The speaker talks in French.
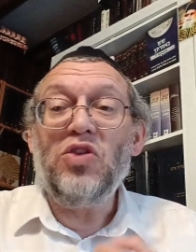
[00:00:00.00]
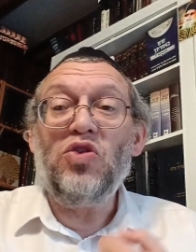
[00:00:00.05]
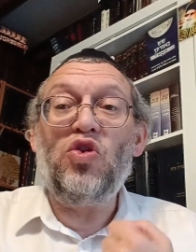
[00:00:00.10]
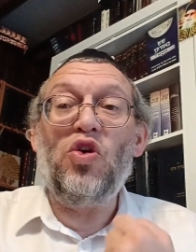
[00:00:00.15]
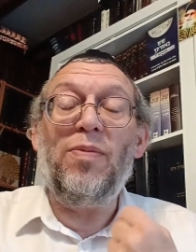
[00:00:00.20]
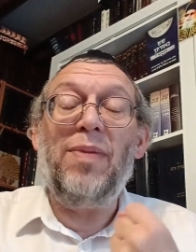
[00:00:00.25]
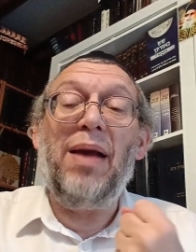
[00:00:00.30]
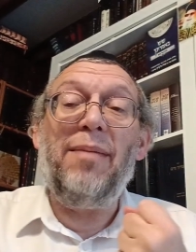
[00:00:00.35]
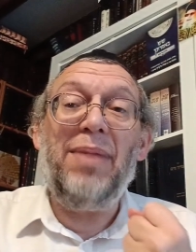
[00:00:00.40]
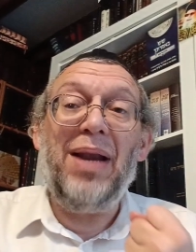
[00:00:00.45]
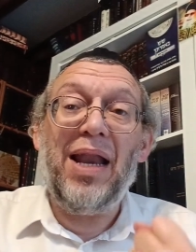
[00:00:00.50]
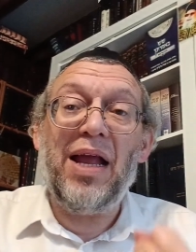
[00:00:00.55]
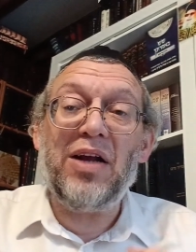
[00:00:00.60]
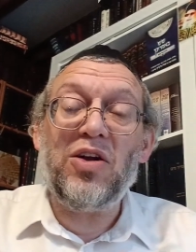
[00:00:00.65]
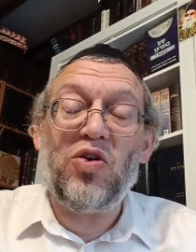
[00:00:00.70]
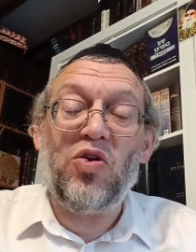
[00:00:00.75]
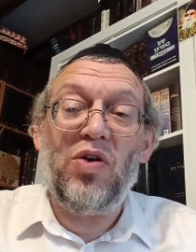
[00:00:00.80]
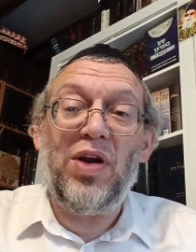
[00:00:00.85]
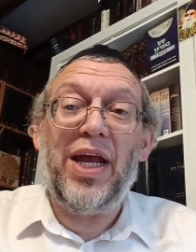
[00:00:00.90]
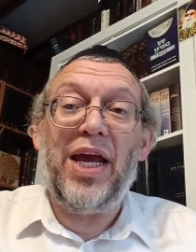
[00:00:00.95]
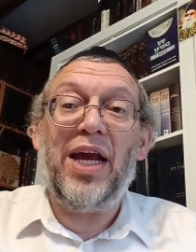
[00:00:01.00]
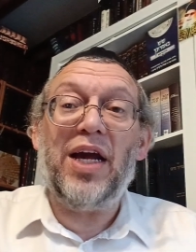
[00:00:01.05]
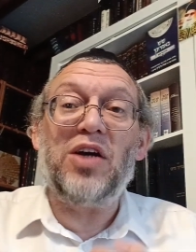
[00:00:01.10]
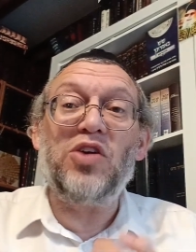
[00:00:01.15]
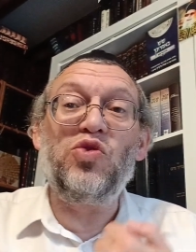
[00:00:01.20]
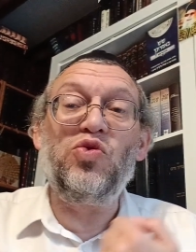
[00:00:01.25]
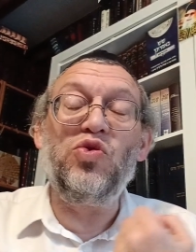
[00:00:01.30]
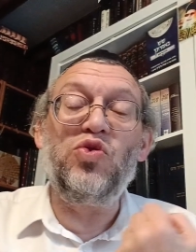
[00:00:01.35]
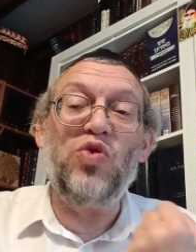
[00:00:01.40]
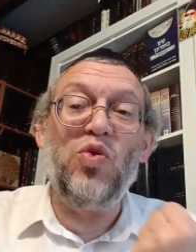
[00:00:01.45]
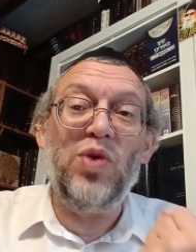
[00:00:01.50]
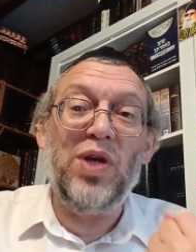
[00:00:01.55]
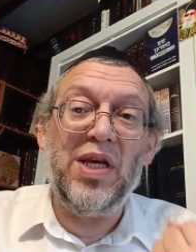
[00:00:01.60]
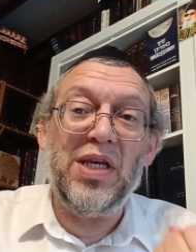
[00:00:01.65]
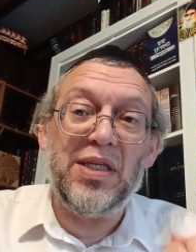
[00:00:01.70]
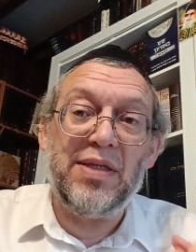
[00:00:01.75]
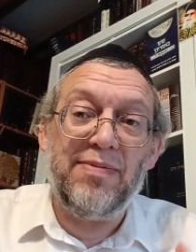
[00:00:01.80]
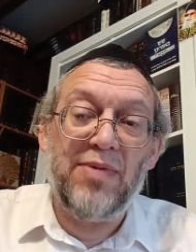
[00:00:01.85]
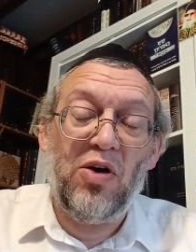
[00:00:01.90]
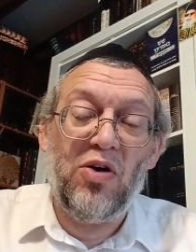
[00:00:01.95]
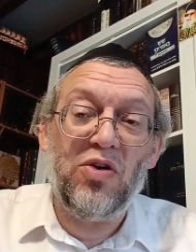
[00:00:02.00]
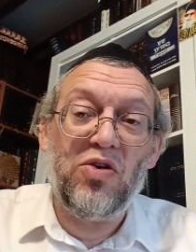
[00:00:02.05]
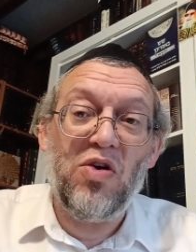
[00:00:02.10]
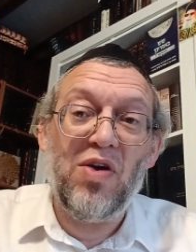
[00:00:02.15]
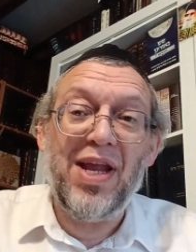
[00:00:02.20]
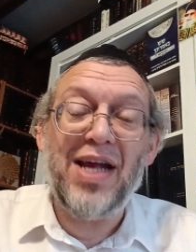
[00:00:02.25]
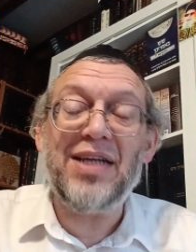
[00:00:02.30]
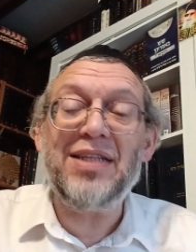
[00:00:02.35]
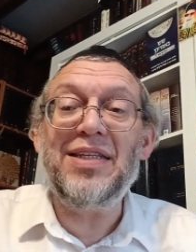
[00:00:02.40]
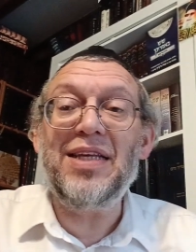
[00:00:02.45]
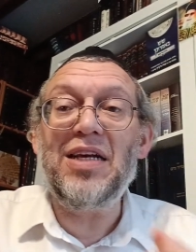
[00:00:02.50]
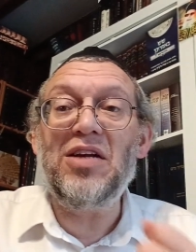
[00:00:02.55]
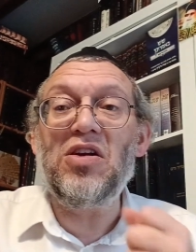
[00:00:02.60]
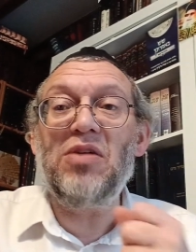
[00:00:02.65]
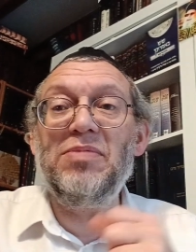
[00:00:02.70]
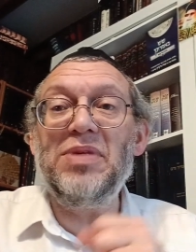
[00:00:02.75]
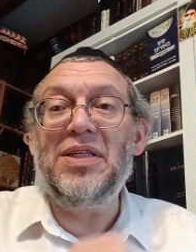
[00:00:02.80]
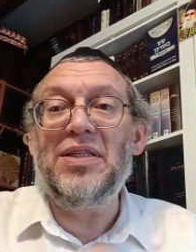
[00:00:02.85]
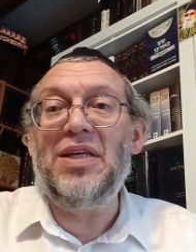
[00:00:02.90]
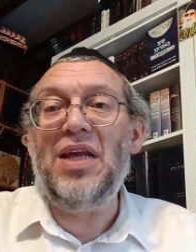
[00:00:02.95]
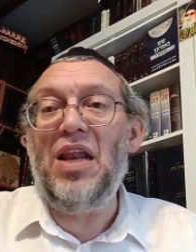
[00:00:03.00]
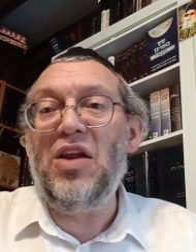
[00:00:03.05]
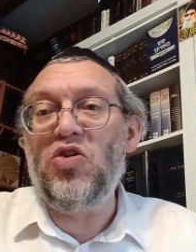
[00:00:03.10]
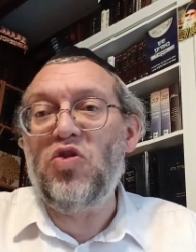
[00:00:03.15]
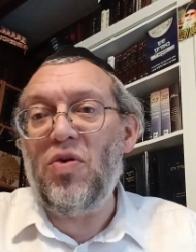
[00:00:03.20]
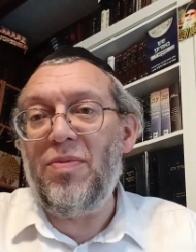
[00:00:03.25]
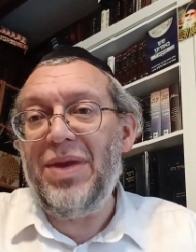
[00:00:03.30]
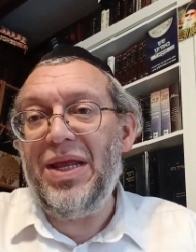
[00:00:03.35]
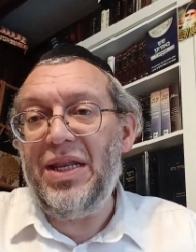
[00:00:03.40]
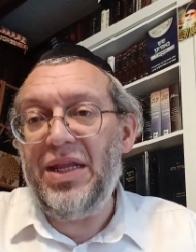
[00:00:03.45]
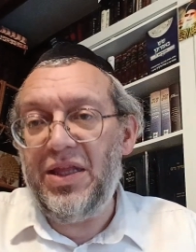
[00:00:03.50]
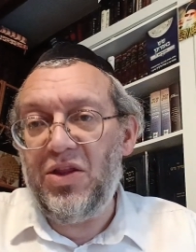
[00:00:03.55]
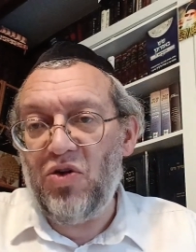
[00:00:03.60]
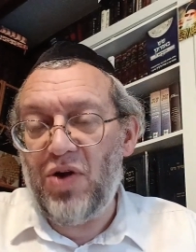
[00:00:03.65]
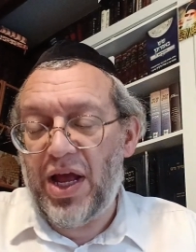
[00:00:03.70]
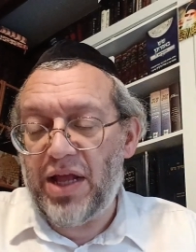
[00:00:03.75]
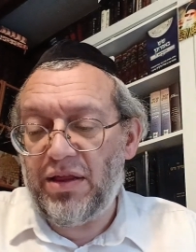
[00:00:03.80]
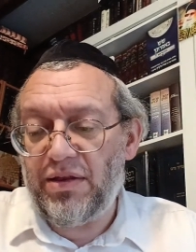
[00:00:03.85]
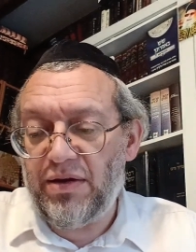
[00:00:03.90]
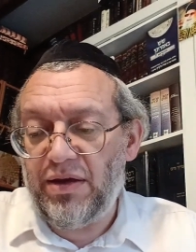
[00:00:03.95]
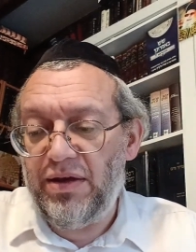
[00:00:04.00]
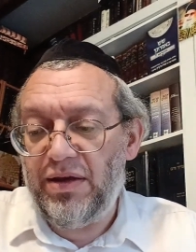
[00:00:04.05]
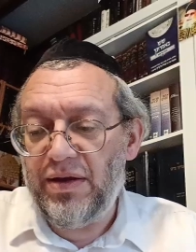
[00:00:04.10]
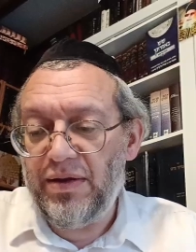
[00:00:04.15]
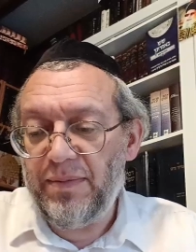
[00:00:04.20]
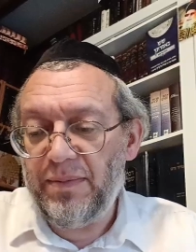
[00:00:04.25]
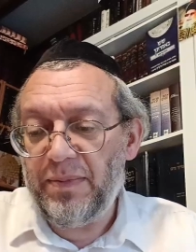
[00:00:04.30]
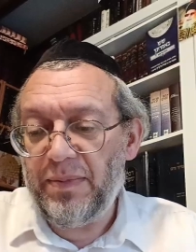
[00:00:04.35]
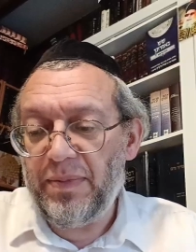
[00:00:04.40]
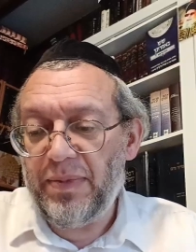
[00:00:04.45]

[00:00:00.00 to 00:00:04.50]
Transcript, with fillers: de même la colère, tout celui qui se met en colère, c'est comme s'il commet l'idolâtrie.